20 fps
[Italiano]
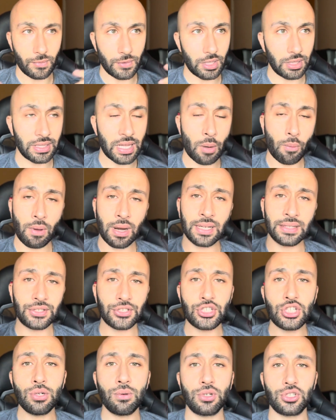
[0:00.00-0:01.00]
da
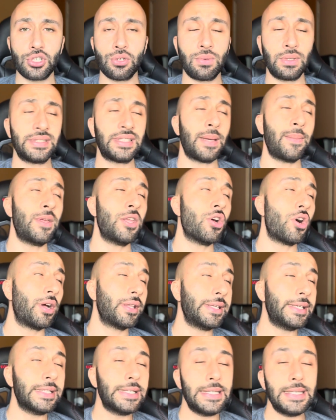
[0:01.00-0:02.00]
45-50
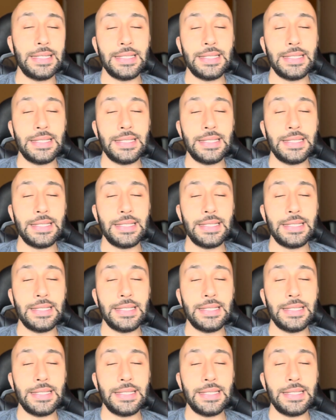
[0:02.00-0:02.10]
milioni.